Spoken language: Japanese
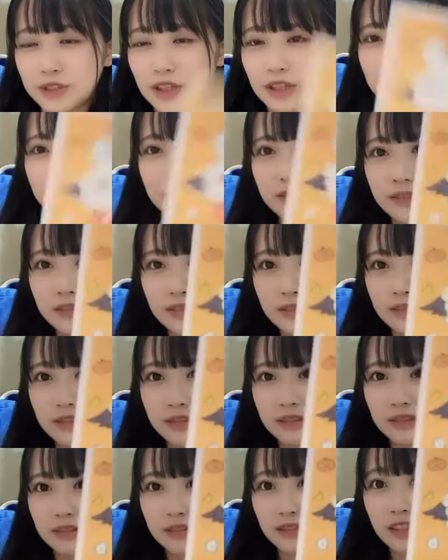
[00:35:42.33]
でん
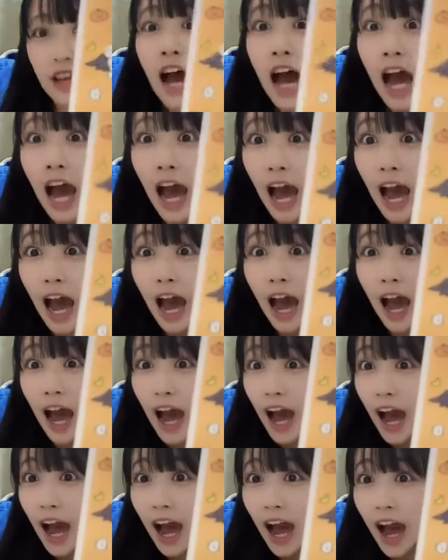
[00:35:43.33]
あ
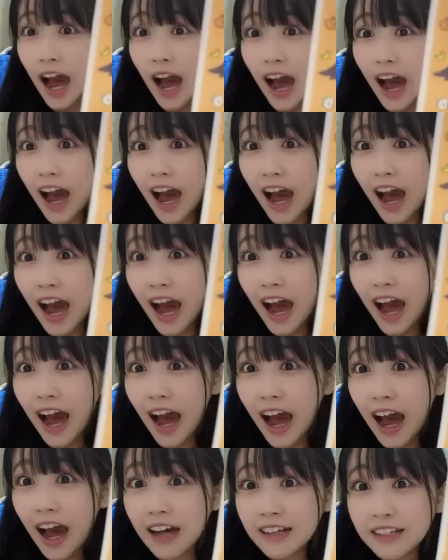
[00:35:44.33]
それ欲しいって言って
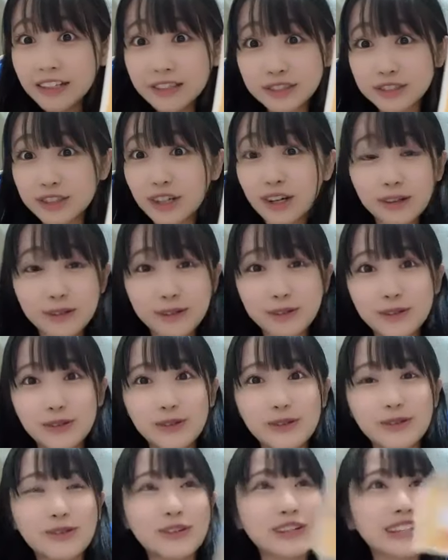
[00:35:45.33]
んじゃんえ違う
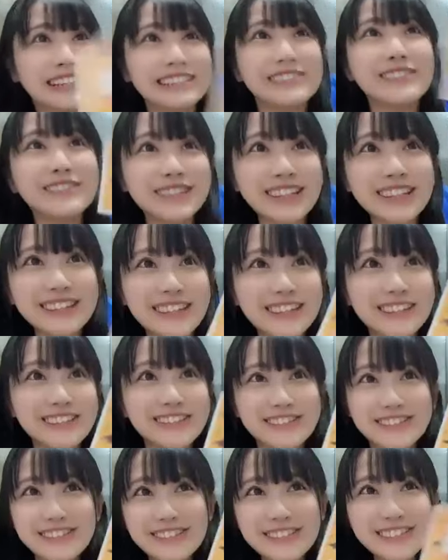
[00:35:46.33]
よこれ昨日出た
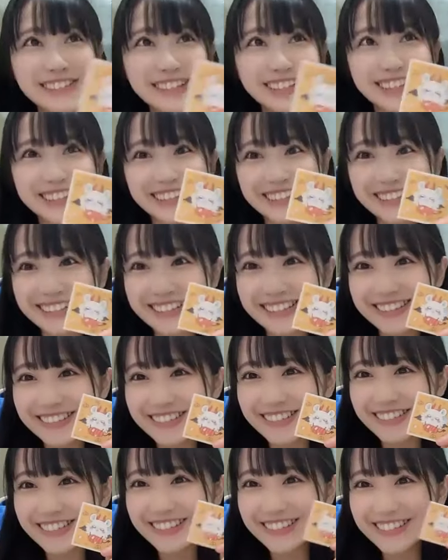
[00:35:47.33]
んよえ昨日
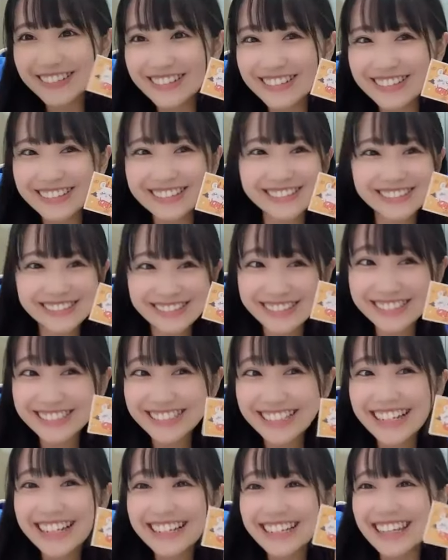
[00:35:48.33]
出たけどそれけ
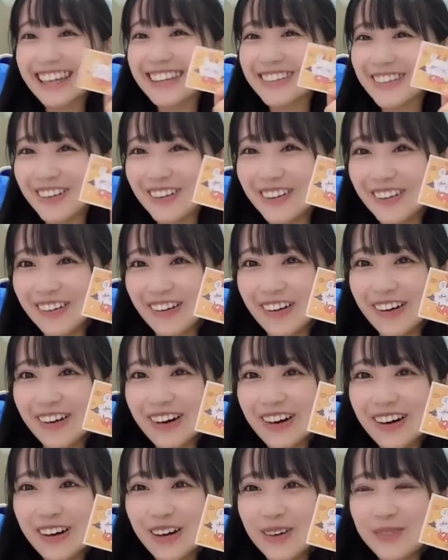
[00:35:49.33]
ど
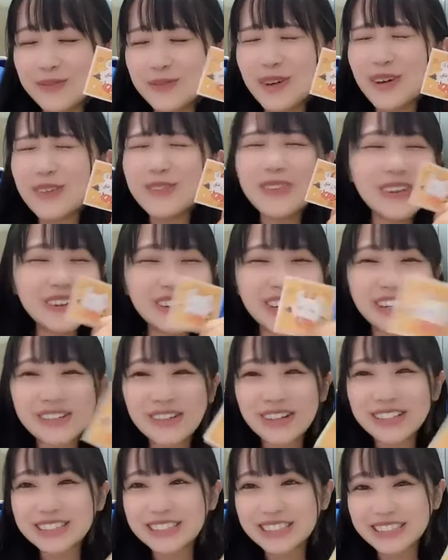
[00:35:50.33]
モモ
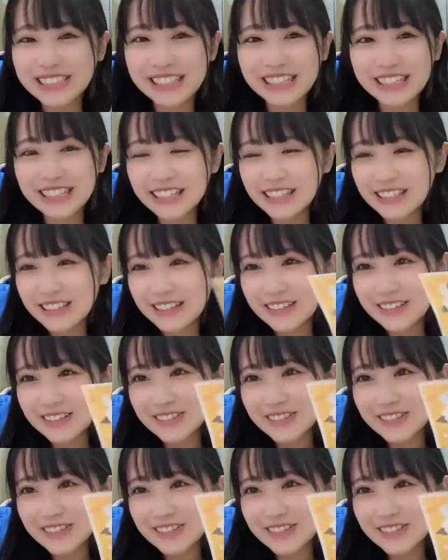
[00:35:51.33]
ンガは好き